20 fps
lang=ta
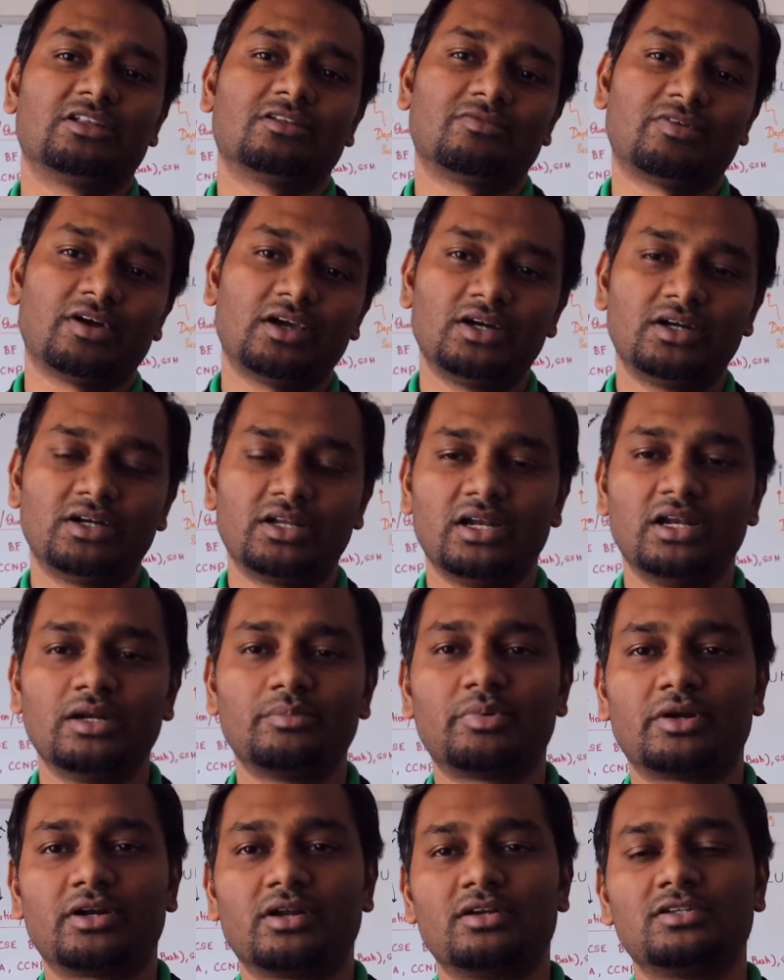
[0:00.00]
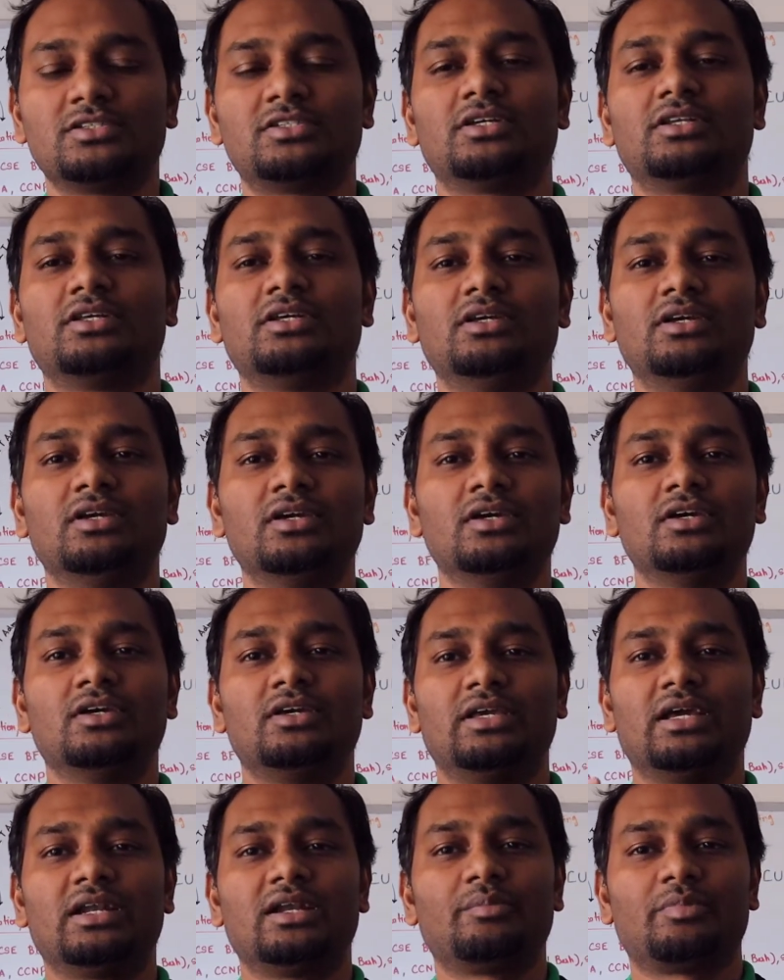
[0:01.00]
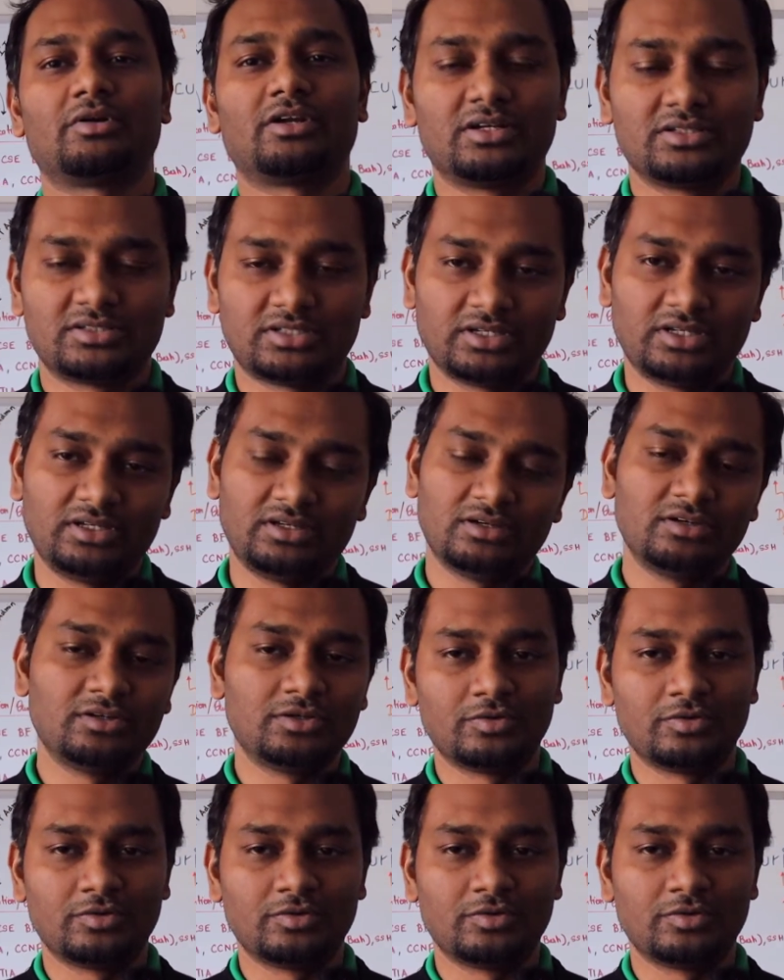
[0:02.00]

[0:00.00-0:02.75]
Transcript: நீங்கள் இந்த ஃபைலை டெலீட் பண்ணாலும் சரி என்ன பண்ணாலும் சரி